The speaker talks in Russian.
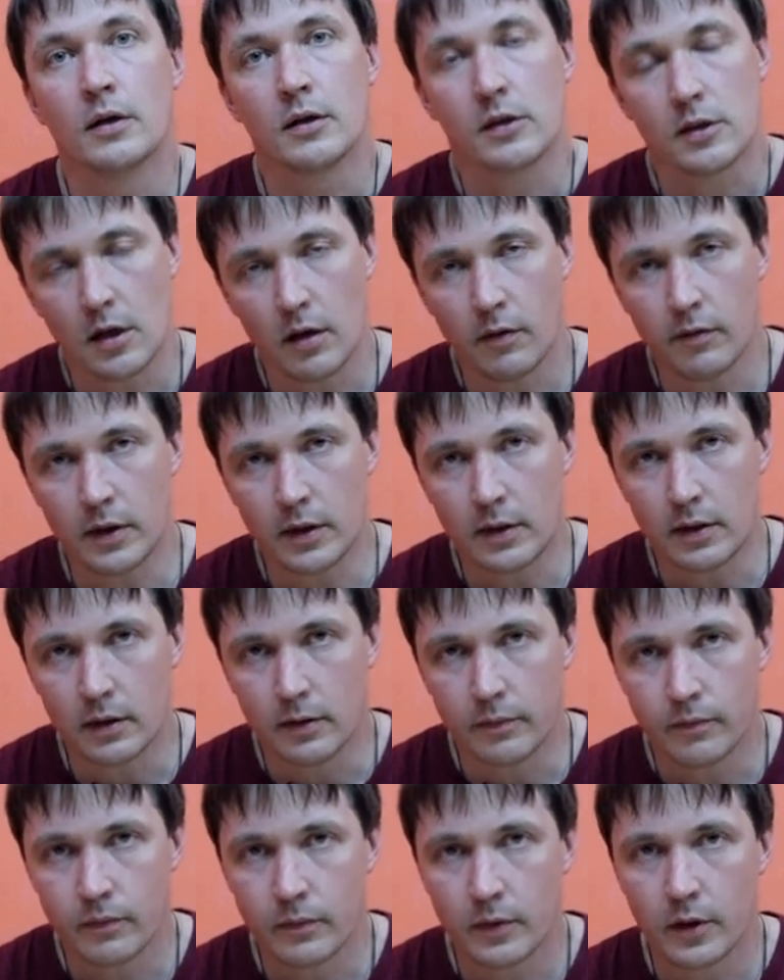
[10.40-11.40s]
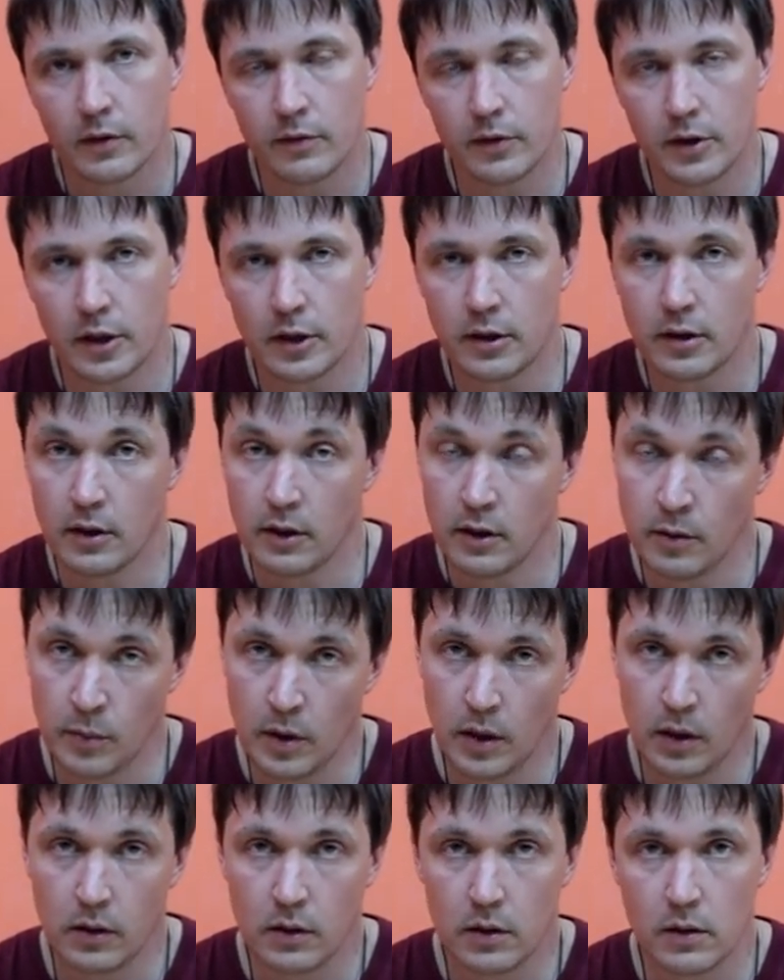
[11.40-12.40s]
Сальвете, квирите и
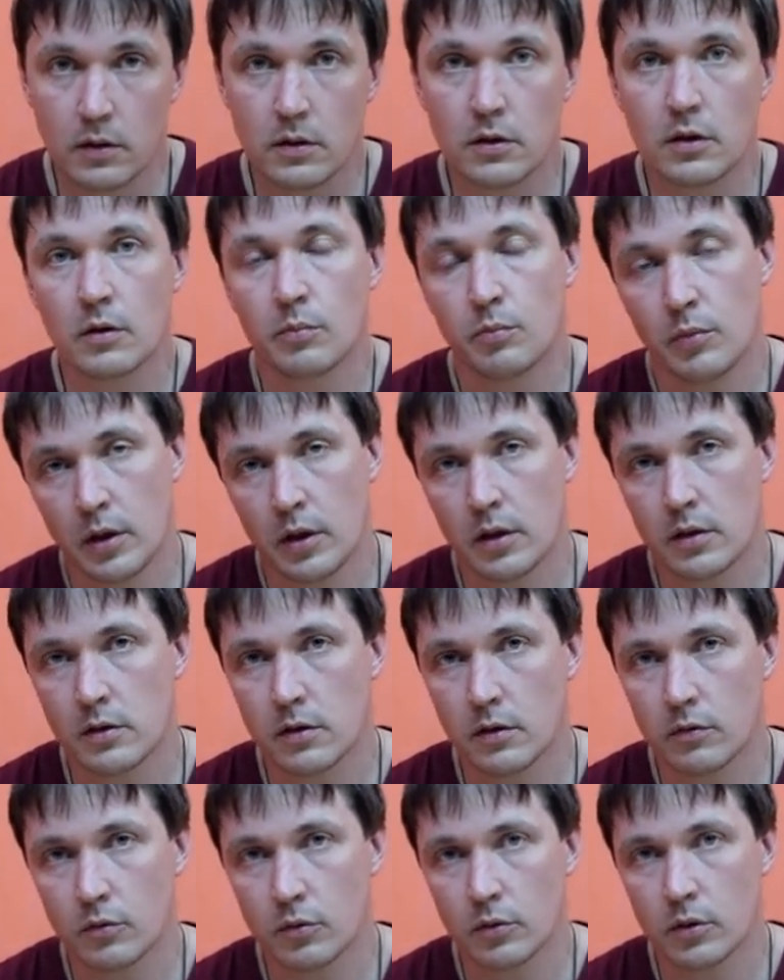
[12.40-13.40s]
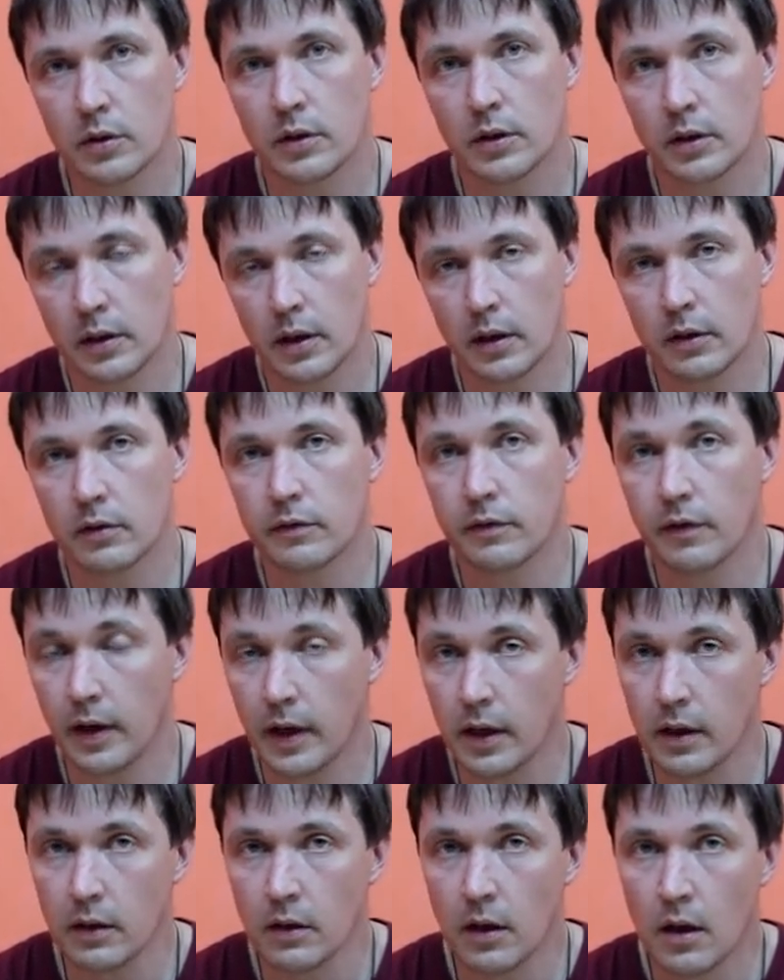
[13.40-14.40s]
милитес, меня зовут Игнатов
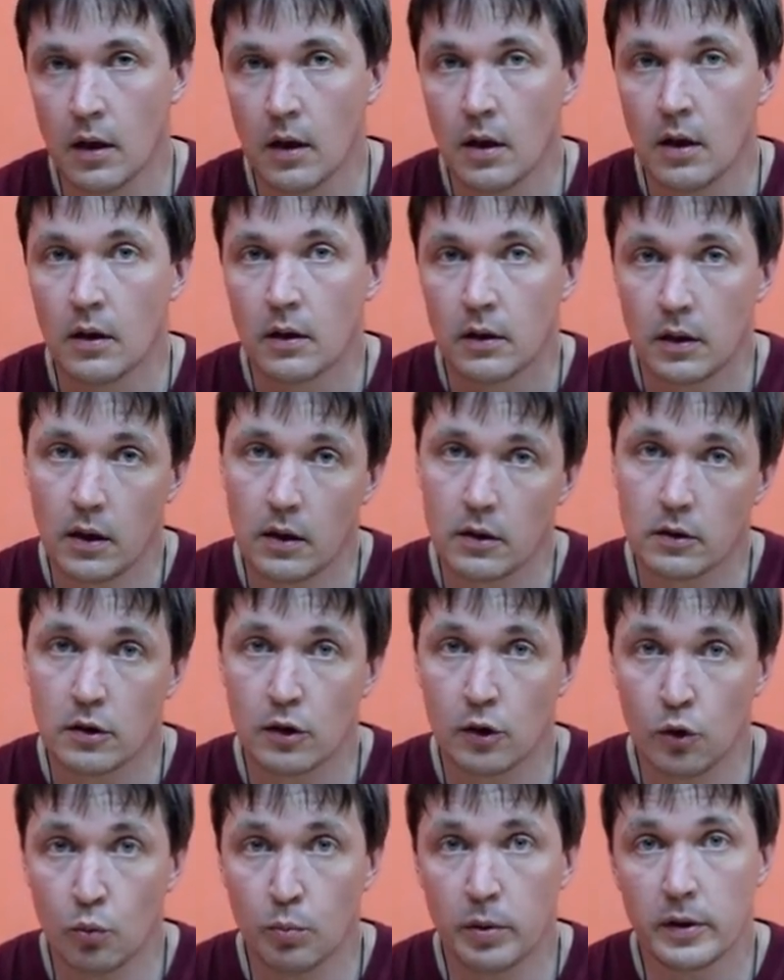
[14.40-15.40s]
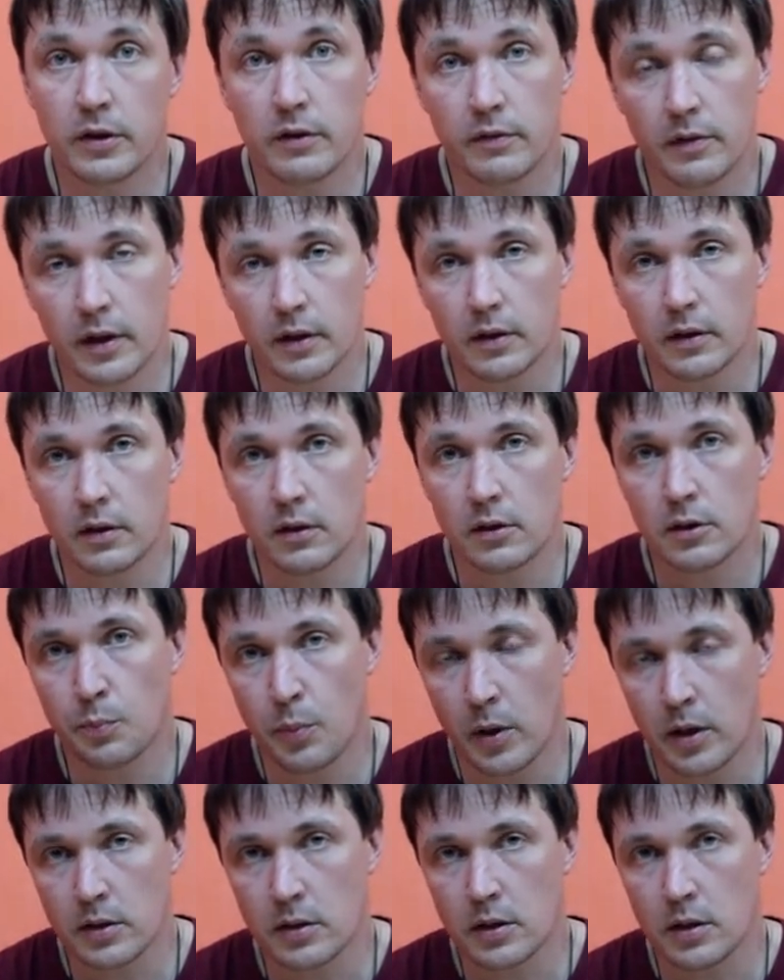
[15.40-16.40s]
Олег, я из клуба 9
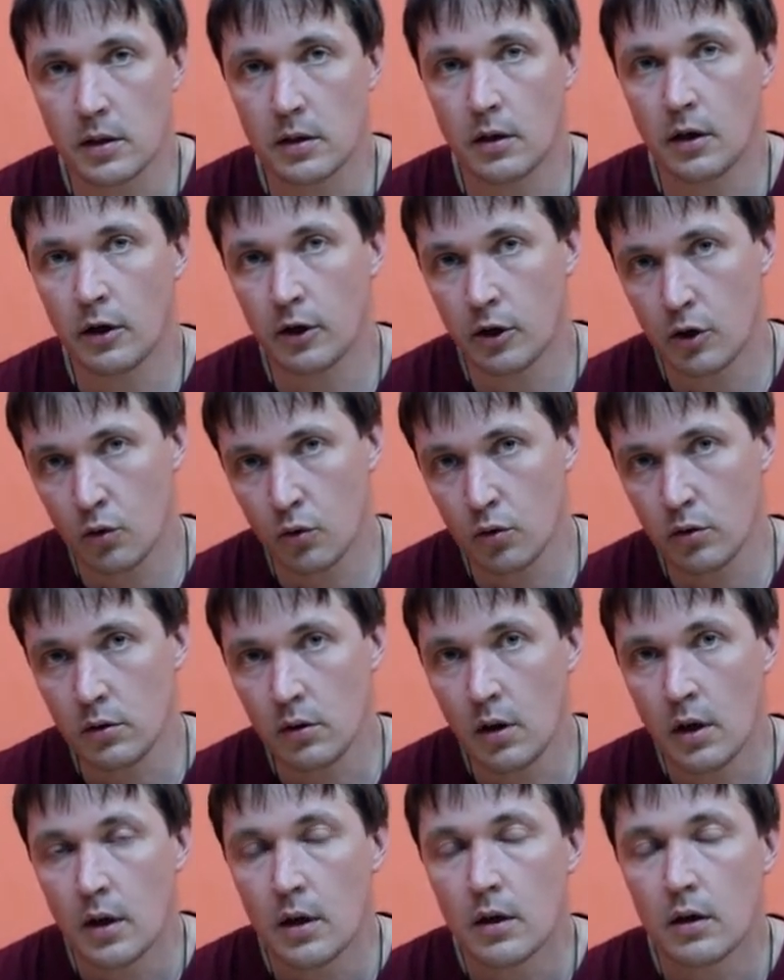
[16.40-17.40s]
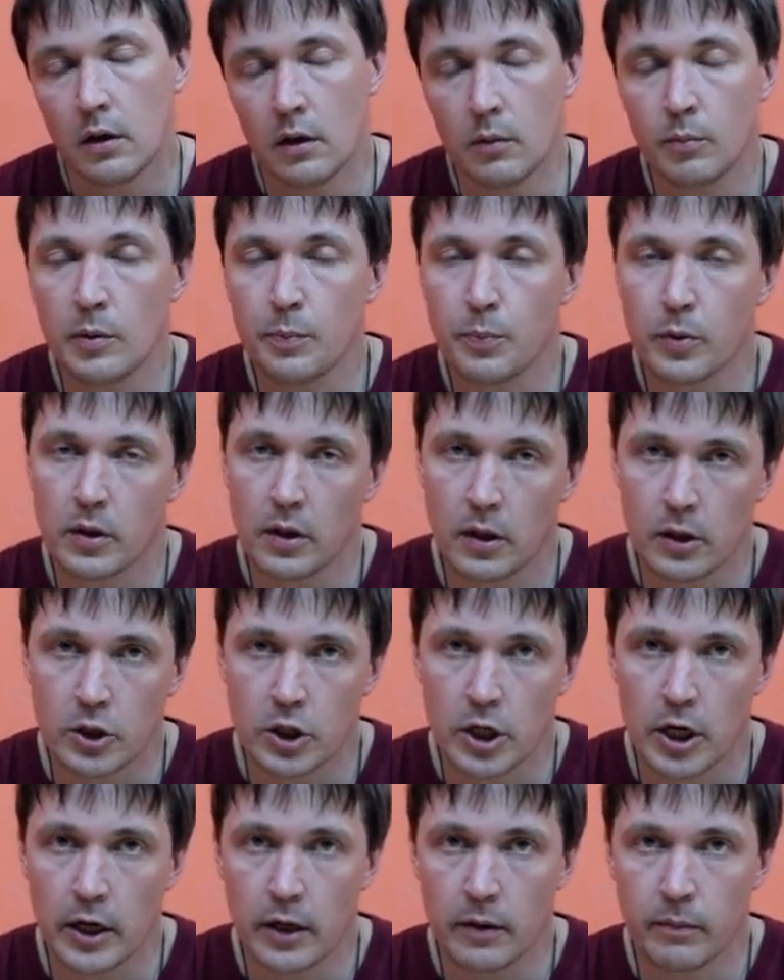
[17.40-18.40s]
Испанский легион, и мы
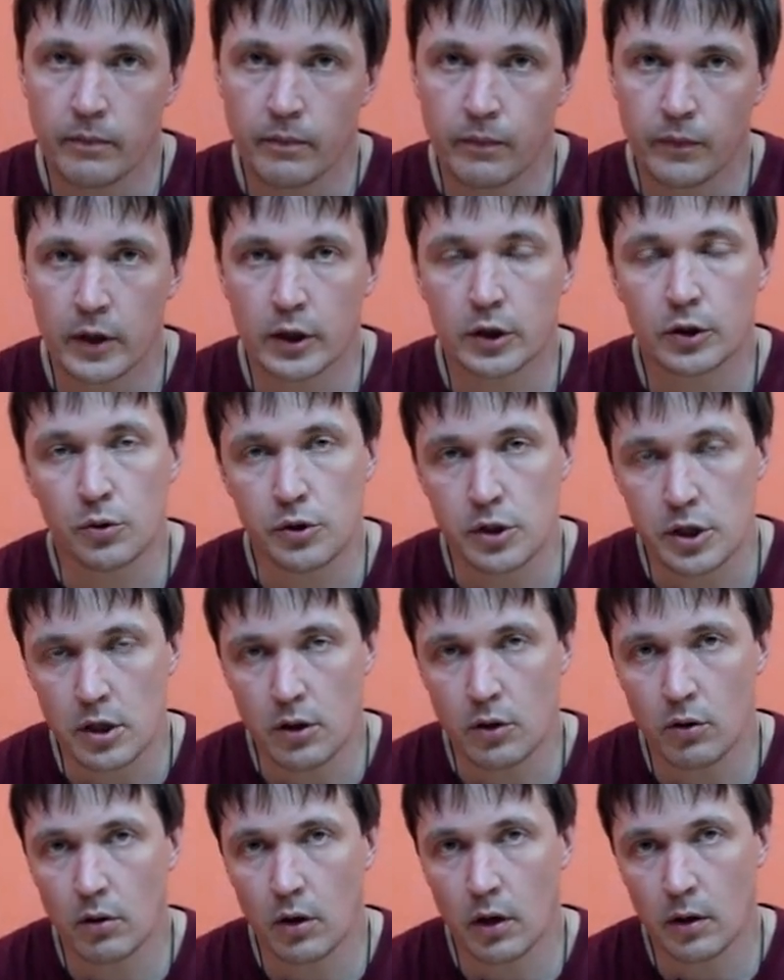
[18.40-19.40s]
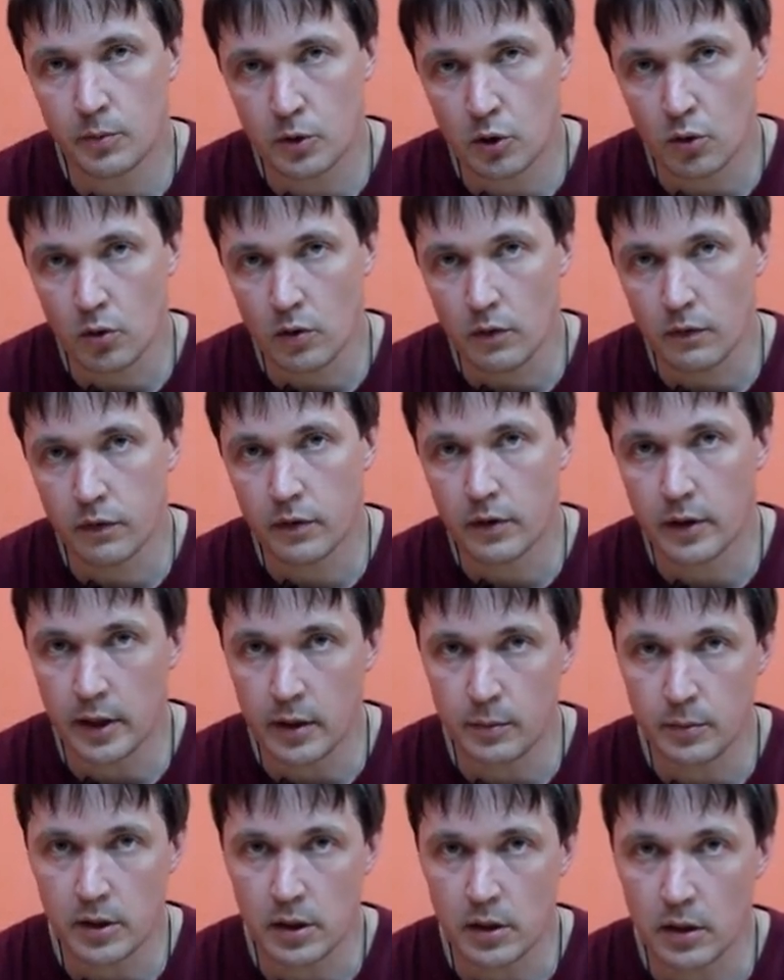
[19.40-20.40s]
продолжаем нашу серию обзоров
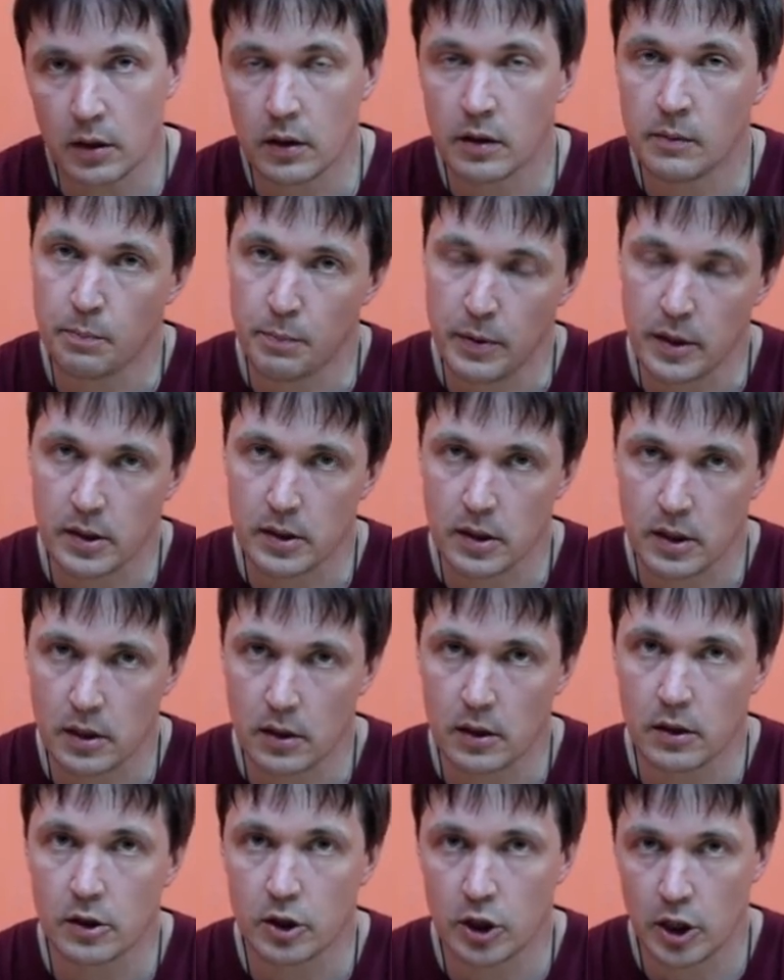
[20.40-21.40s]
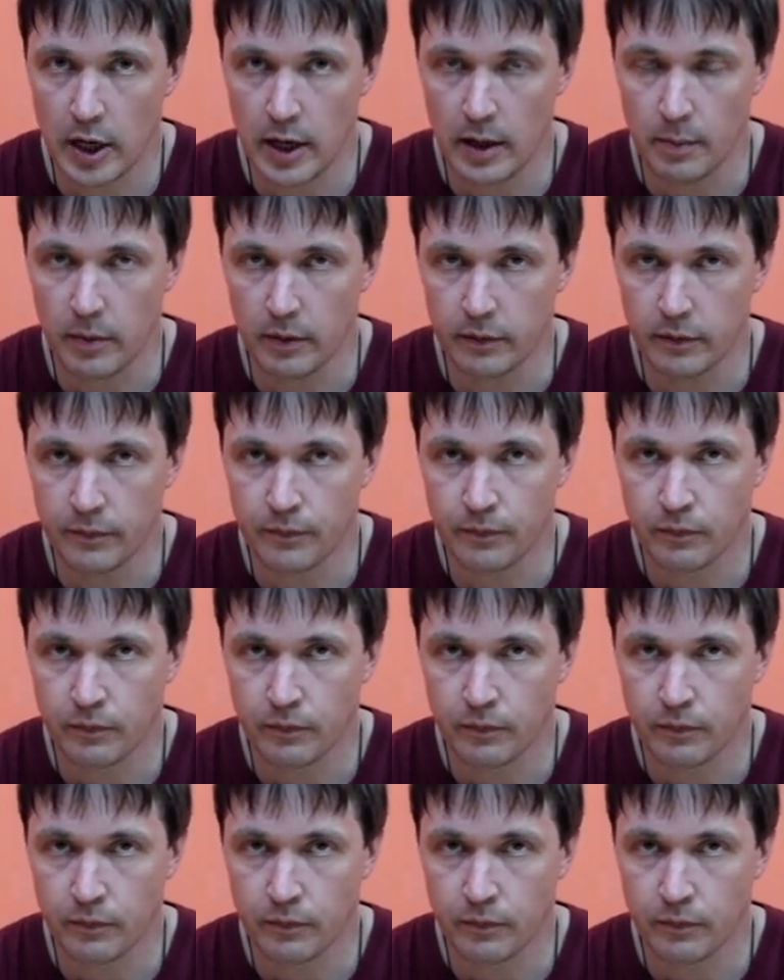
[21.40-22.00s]
римских имперских шлемов.